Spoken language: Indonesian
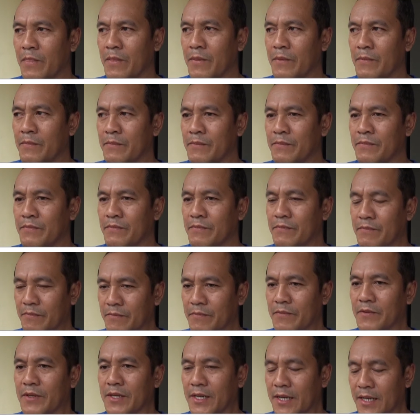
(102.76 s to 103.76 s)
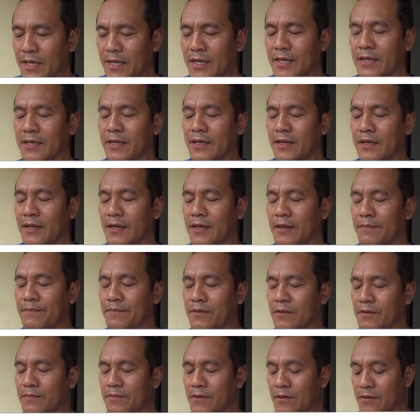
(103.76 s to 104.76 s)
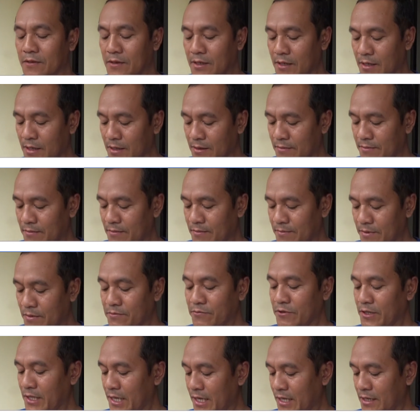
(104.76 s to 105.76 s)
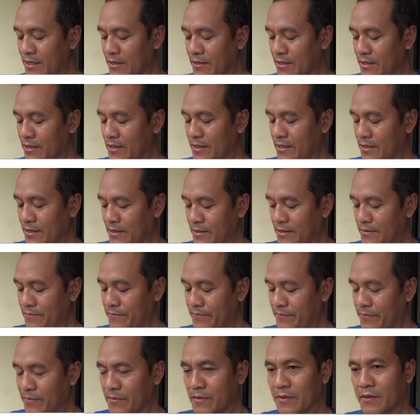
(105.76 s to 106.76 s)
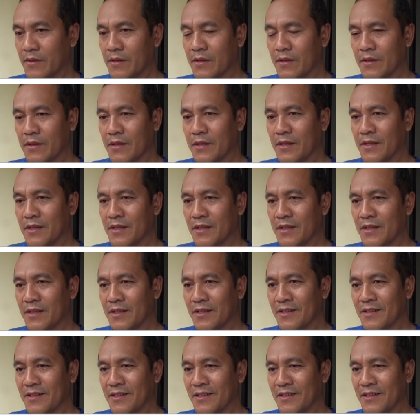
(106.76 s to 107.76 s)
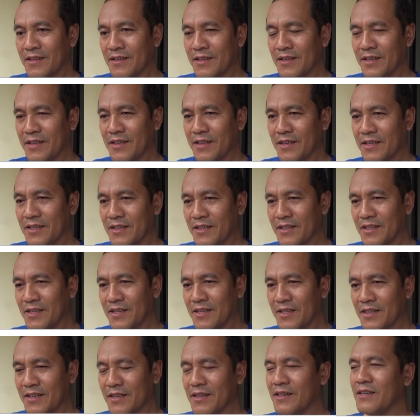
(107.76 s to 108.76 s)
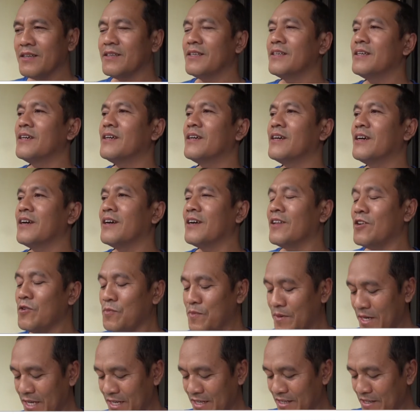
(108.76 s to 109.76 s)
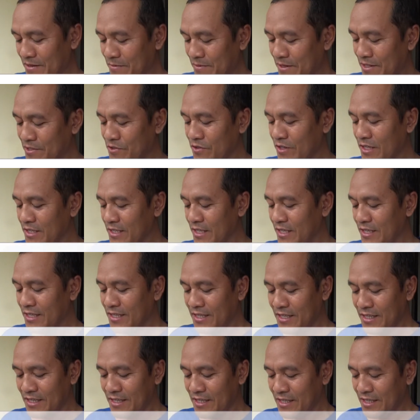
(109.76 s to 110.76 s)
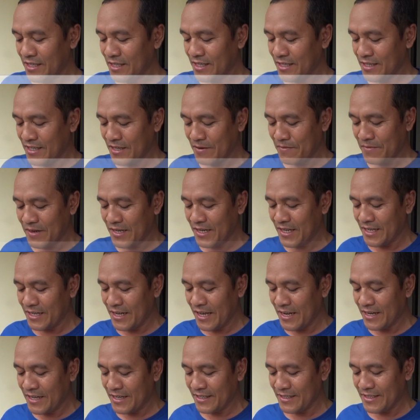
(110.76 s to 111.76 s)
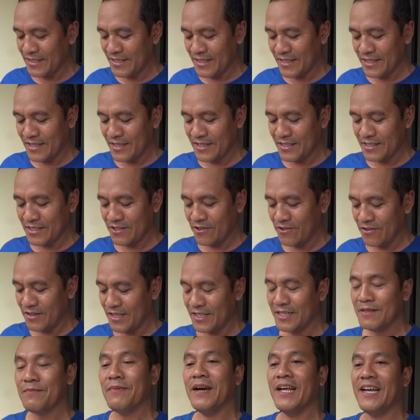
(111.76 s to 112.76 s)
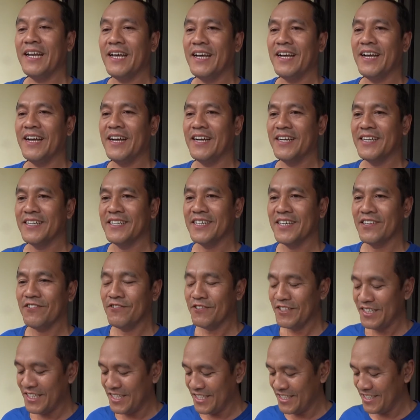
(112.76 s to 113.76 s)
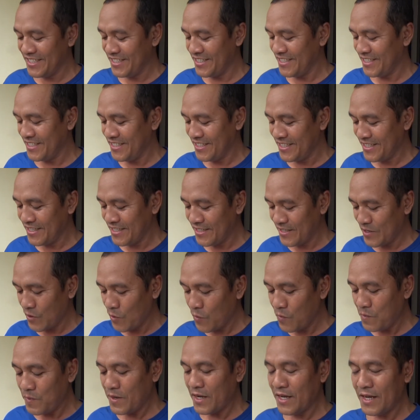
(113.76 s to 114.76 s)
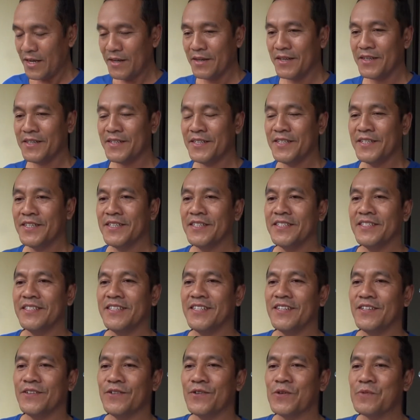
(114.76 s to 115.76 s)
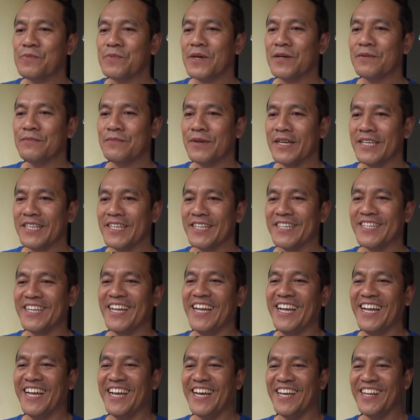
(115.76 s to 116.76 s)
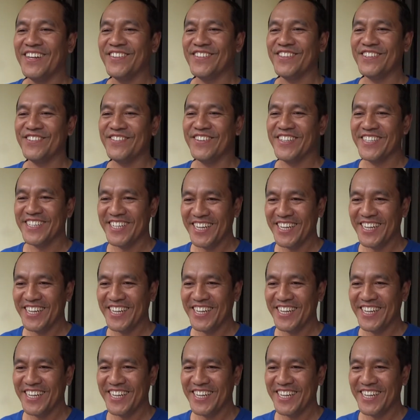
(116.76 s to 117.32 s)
tuh malah hmm, kena kena program pemutihan. Kenapa Pak? Jadi bisa sempat kedingat membayar pajak Pak? Iya kelupaan ini Pak. Soalnya ini kan kemarin anaknya sekolah di Malang kuliahnya, jadi kan lupa dia lupa bayarnya yeah.